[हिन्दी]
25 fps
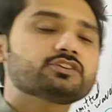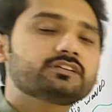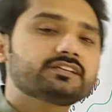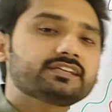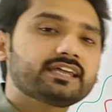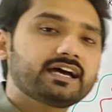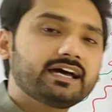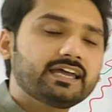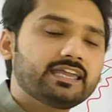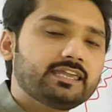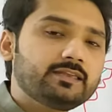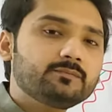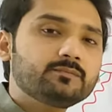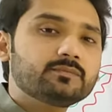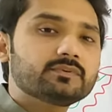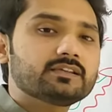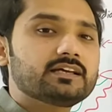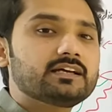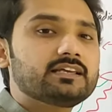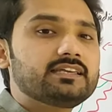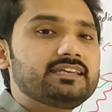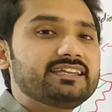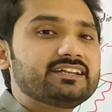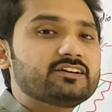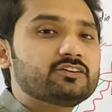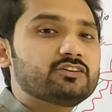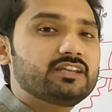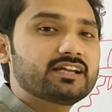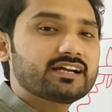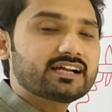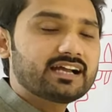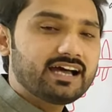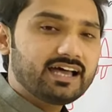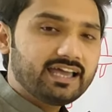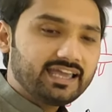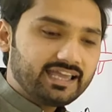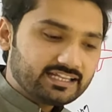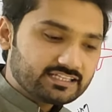जो टाइम इनको
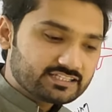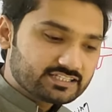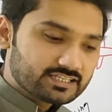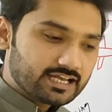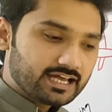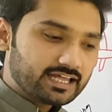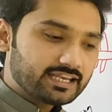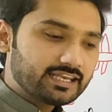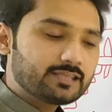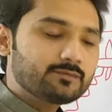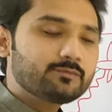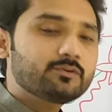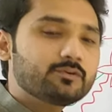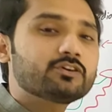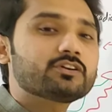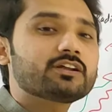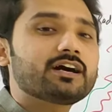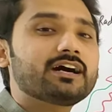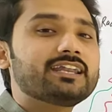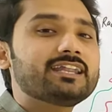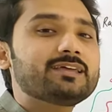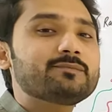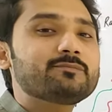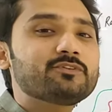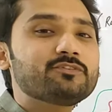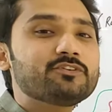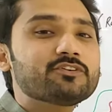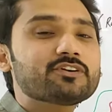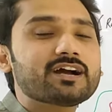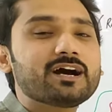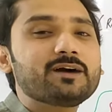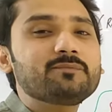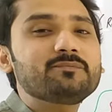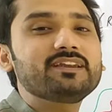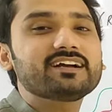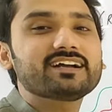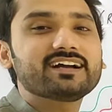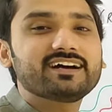लगा है जाने में और आने में वो
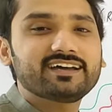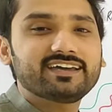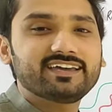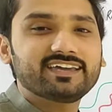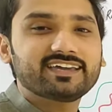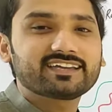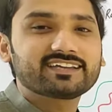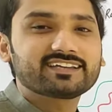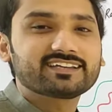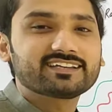कम लगा है